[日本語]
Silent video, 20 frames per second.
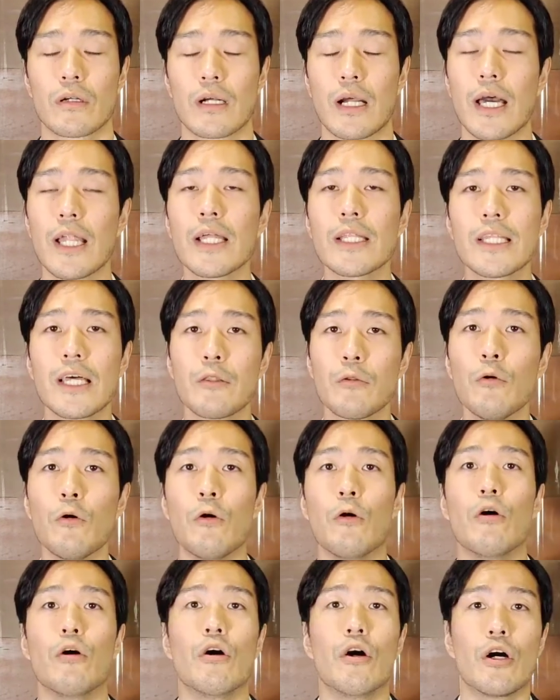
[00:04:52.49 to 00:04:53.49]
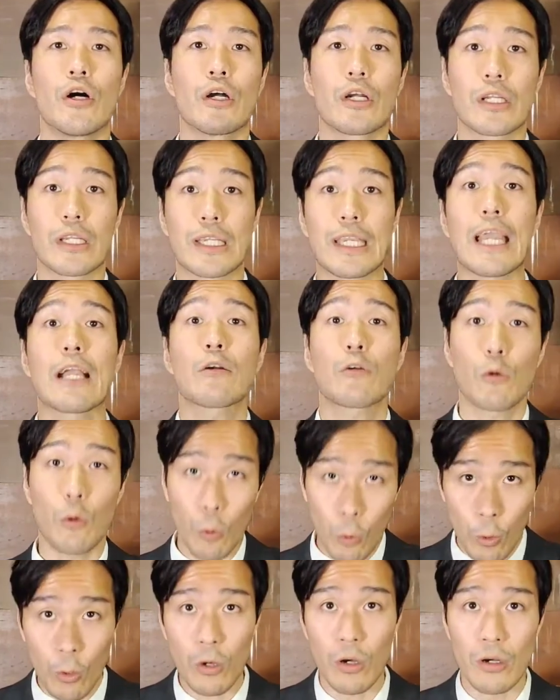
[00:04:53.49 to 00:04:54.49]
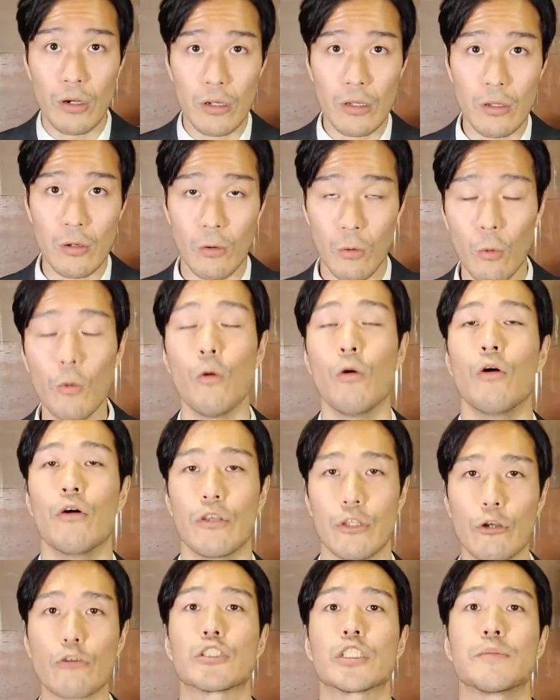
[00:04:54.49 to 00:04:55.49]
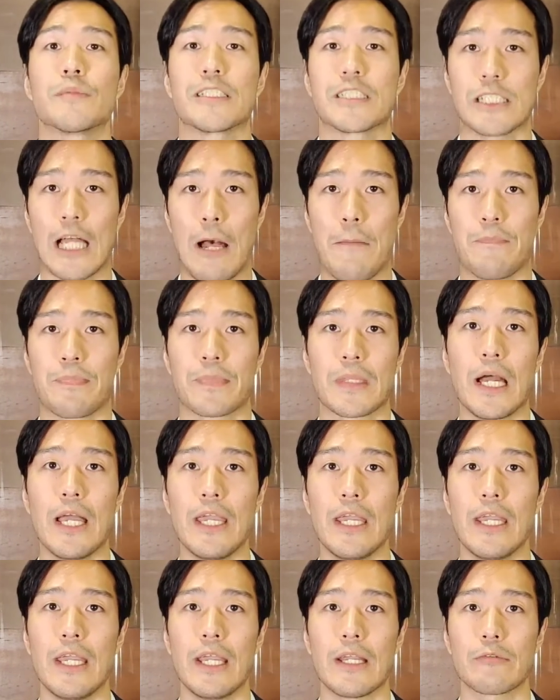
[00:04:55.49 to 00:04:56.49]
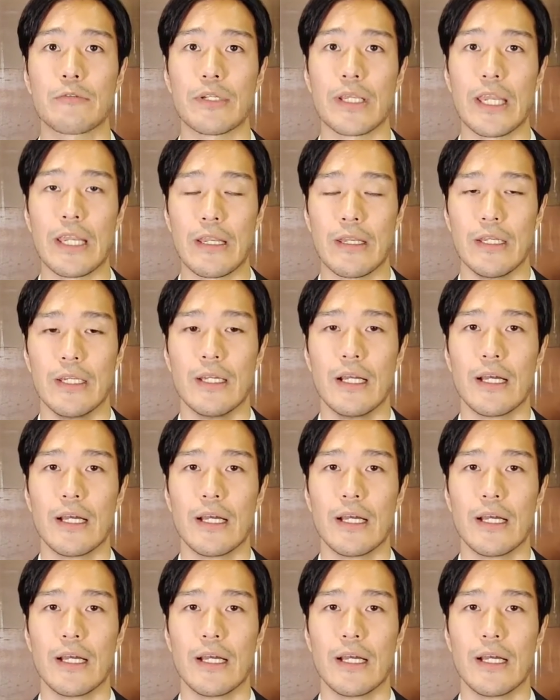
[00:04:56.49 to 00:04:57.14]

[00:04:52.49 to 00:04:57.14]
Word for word: 体の血行を良くしました。えっ、ー、とね、